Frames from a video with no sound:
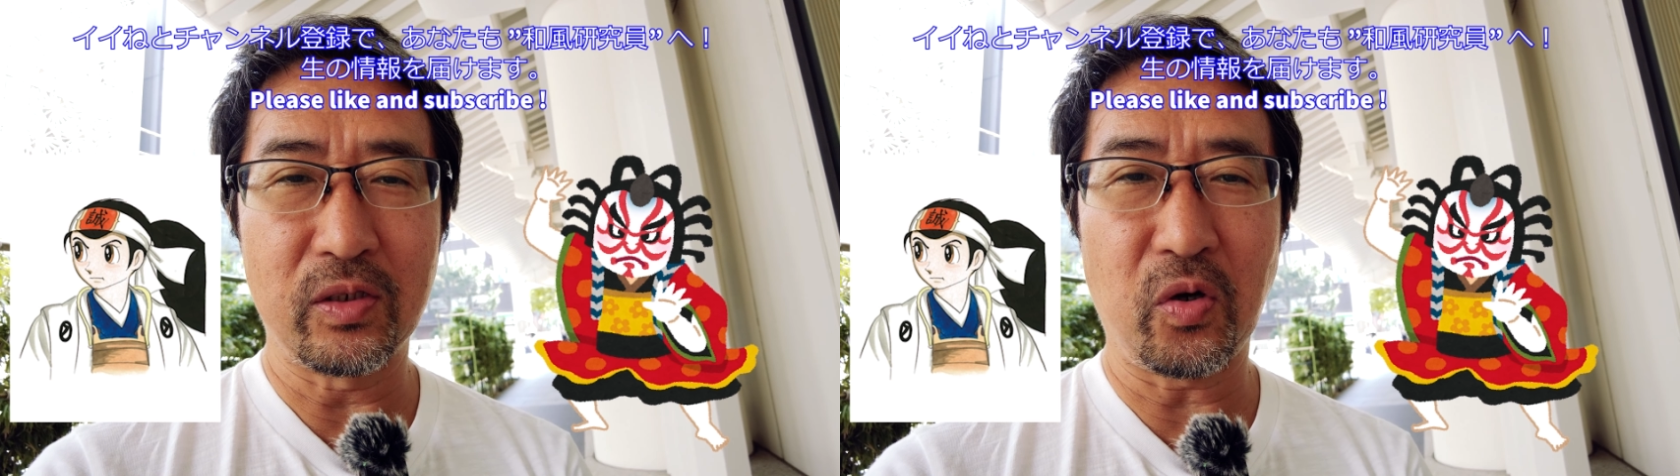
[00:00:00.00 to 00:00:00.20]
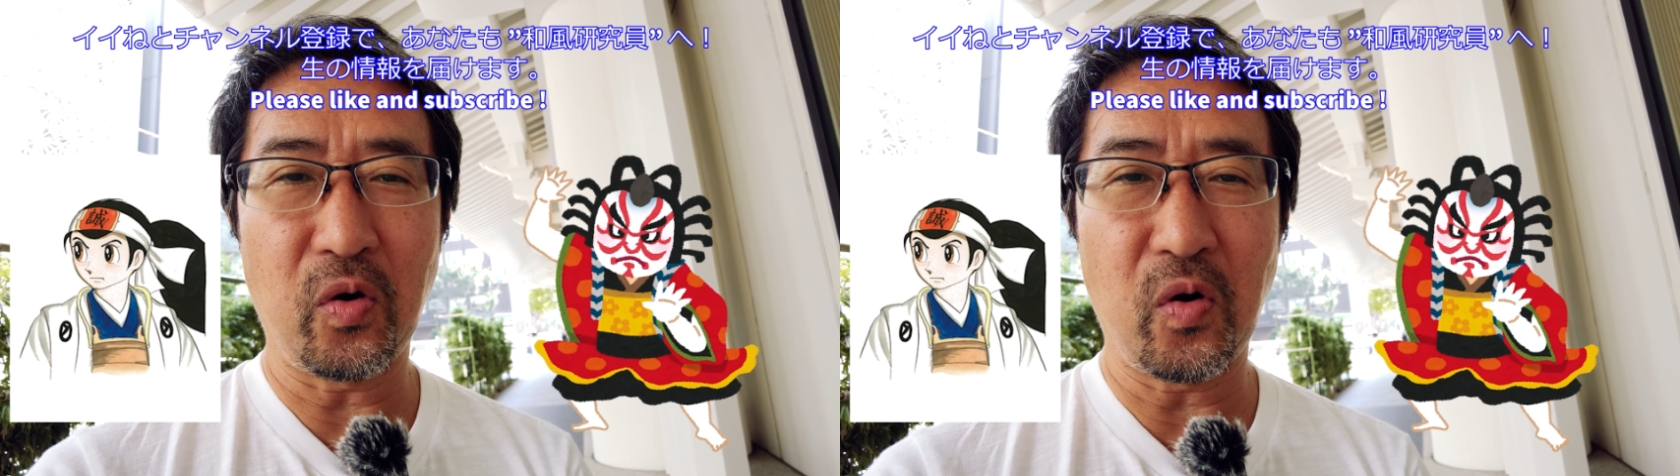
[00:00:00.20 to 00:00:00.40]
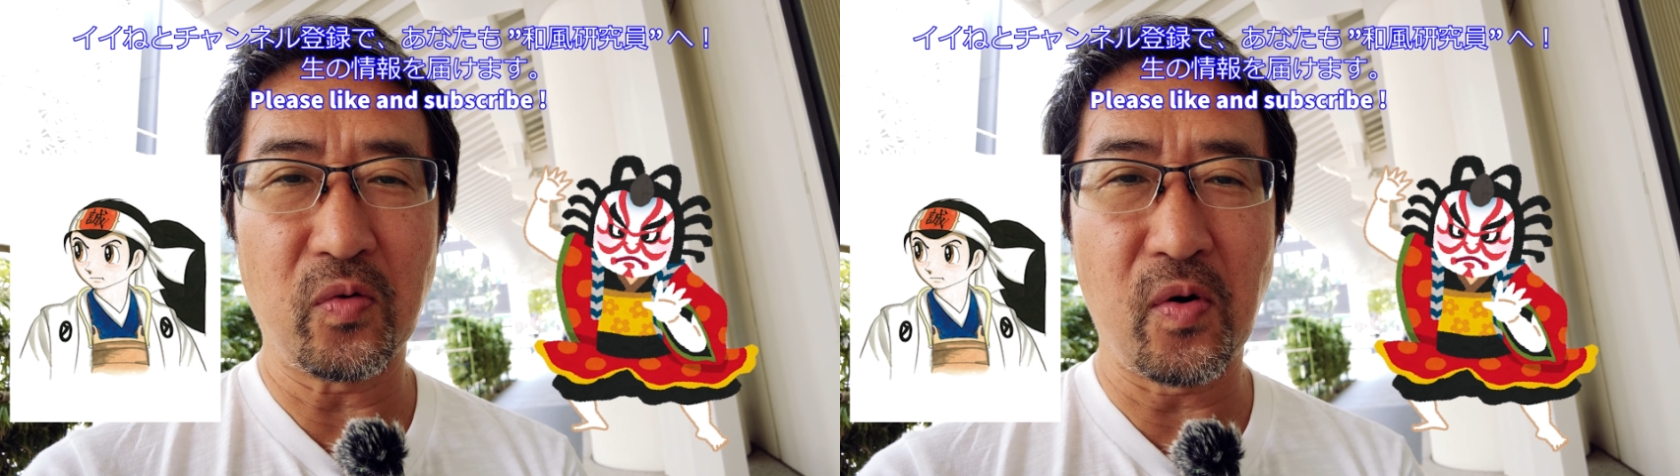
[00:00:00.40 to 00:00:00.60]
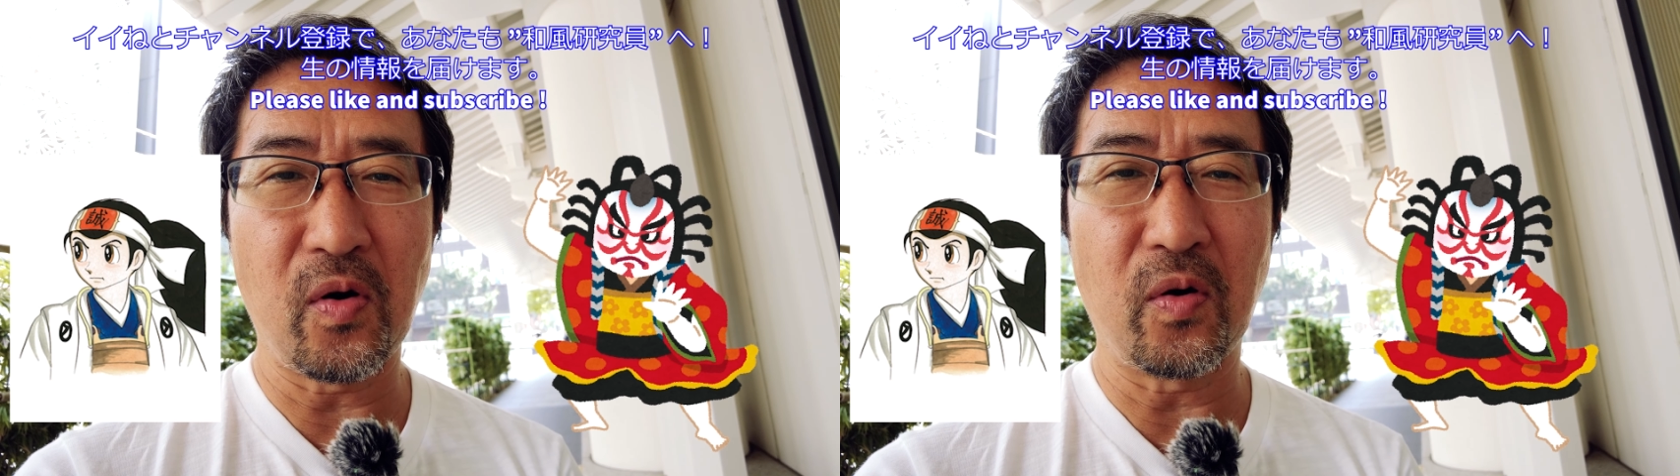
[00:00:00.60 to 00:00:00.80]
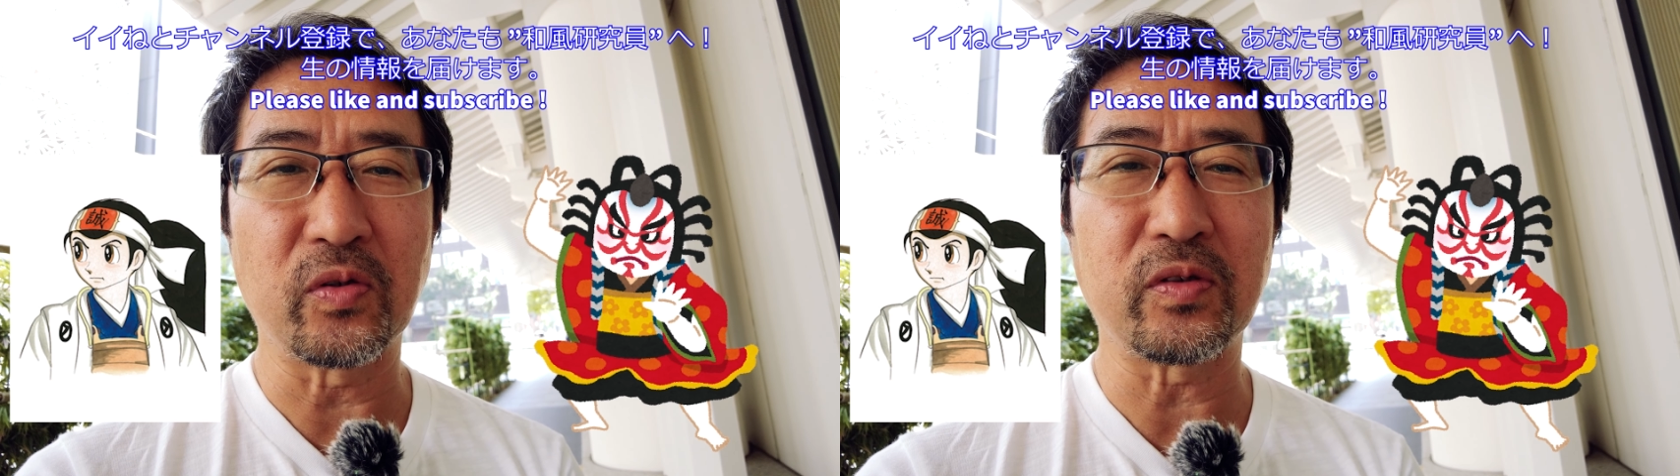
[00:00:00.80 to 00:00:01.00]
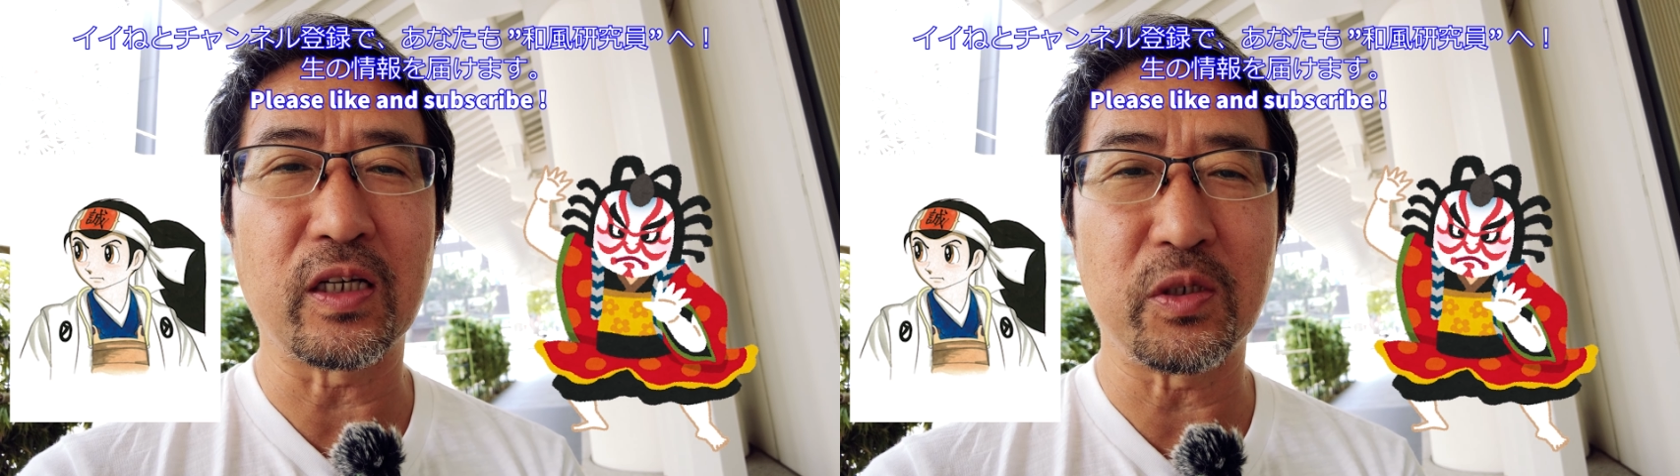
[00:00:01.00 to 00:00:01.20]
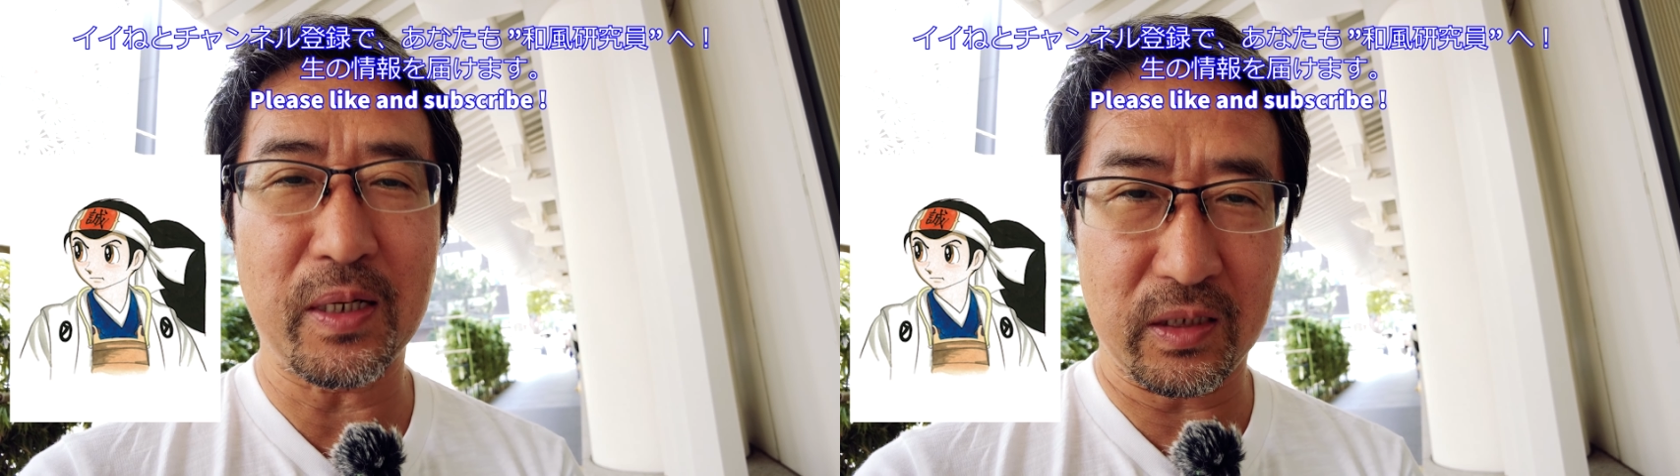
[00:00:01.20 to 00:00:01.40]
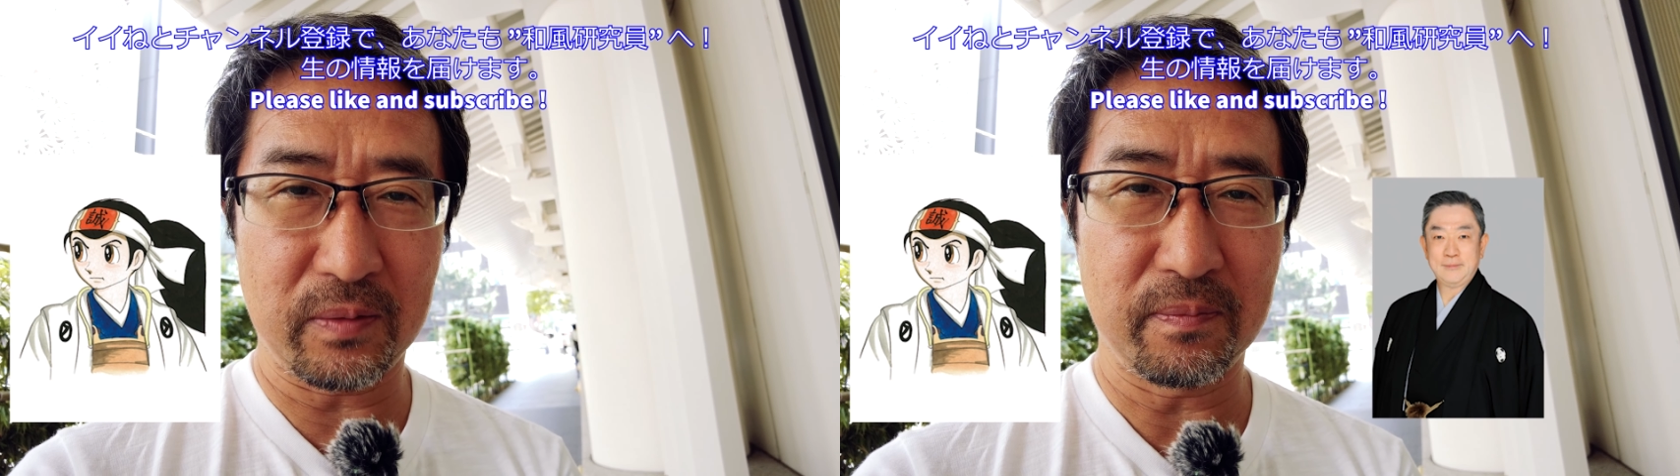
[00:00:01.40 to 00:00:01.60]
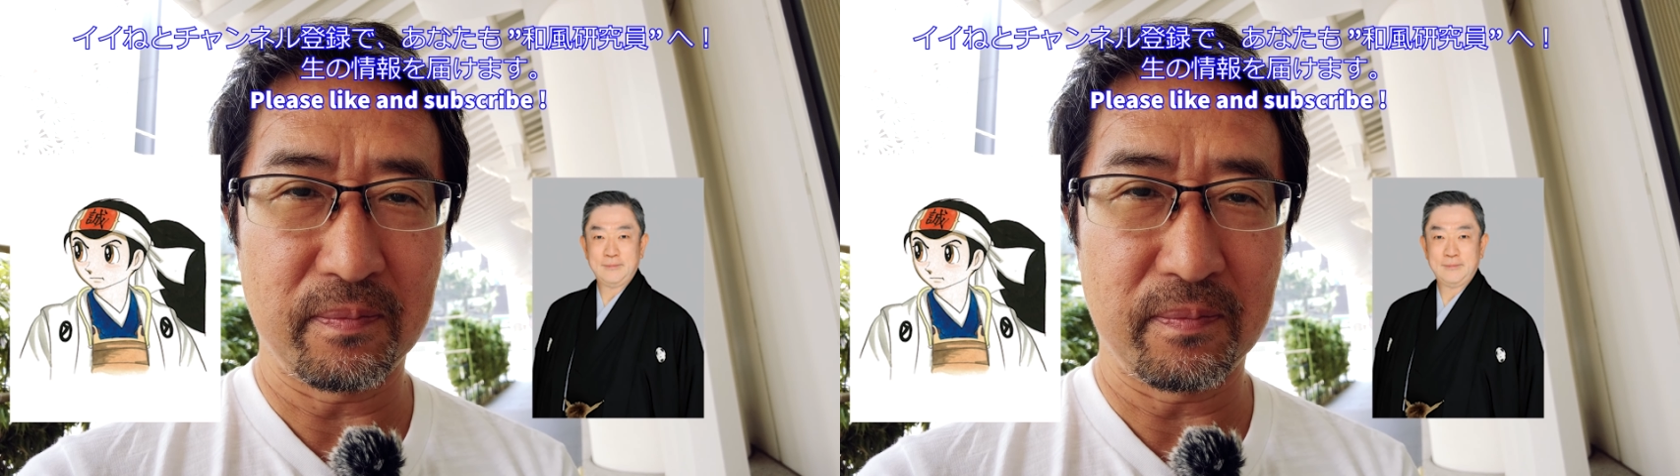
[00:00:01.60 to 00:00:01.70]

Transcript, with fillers: 情報をお届けします